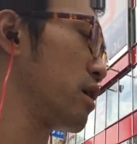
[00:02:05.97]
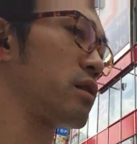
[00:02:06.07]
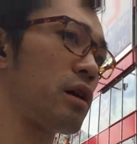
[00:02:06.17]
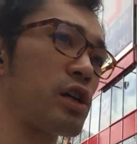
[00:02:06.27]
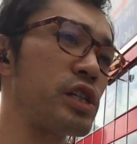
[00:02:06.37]

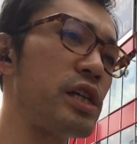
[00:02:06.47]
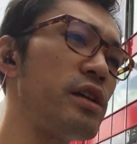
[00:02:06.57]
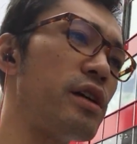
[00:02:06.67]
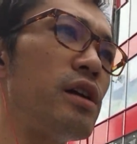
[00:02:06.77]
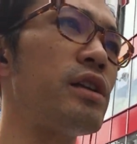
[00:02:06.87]
だから資
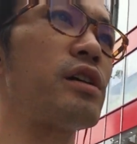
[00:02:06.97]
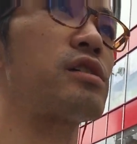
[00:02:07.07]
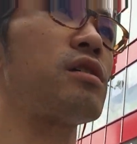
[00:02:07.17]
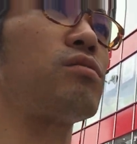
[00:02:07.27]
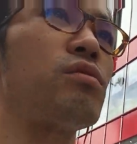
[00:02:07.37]
金管理が
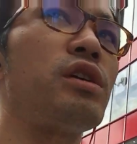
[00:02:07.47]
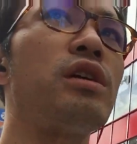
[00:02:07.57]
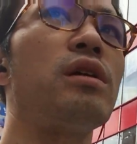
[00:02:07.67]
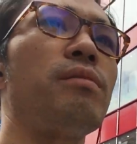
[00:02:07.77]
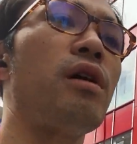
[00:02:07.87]
ちゃんとで
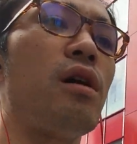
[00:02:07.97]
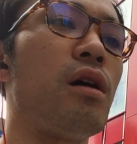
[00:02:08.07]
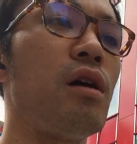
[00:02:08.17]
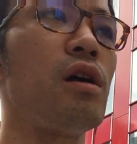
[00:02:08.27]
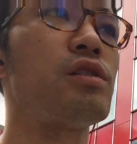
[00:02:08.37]
きれば
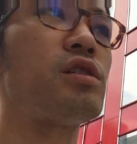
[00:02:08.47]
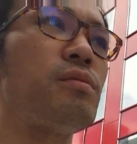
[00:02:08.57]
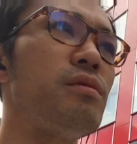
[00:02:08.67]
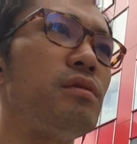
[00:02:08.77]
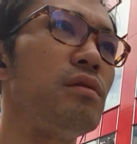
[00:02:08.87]
自
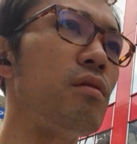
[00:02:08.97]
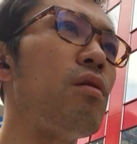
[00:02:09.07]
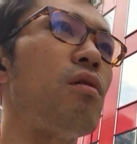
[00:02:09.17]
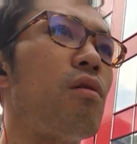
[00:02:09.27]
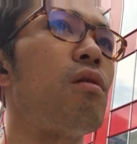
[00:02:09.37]
分
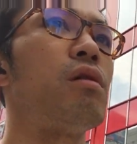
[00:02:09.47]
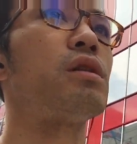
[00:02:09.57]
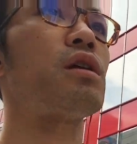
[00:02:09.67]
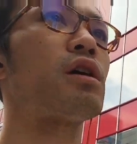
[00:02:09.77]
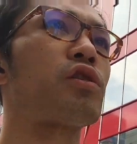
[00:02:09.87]
の
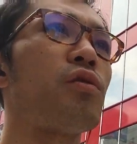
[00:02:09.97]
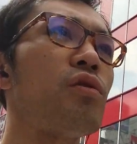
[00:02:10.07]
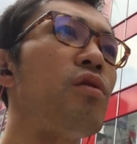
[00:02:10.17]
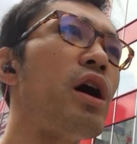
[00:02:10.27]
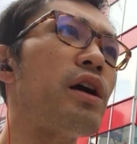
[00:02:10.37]
なんだ許
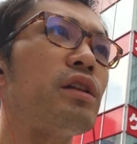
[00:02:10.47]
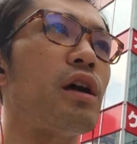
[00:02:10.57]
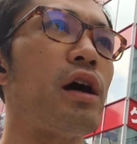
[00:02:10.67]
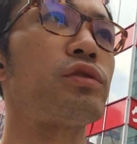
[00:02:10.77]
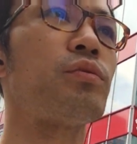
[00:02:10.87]
容範囲で
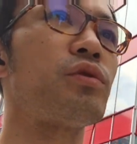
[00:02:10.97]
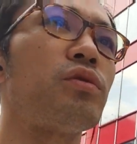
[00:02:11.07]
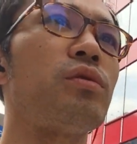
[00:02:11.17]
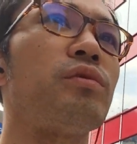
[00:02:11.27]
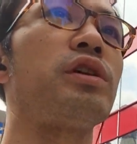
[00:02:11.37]
遊ぶ
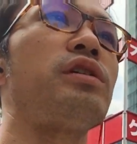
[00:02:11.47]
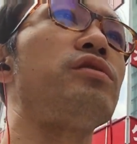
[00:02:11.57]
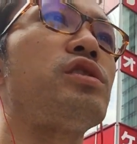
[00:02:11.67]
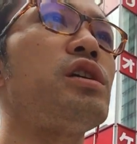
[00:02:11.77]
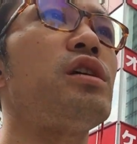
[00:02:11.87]
こともでき
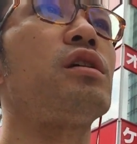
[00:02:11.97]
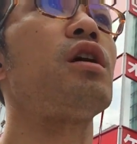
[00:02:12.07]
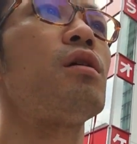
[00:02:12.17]
るし、